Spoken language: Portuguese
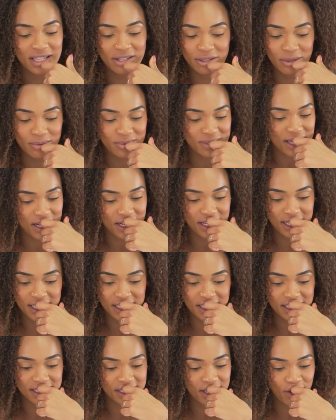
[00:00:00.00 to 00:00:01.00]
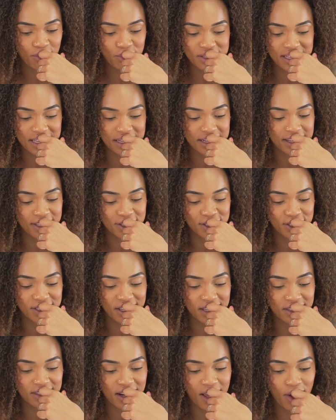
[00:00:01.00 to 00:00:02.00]
Eu não usaria. Não usaria de
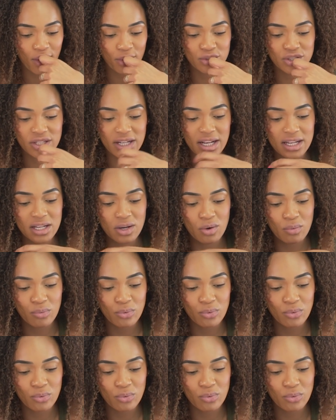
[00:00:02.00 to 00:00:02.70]
jeito nenhum. Eu tiraria o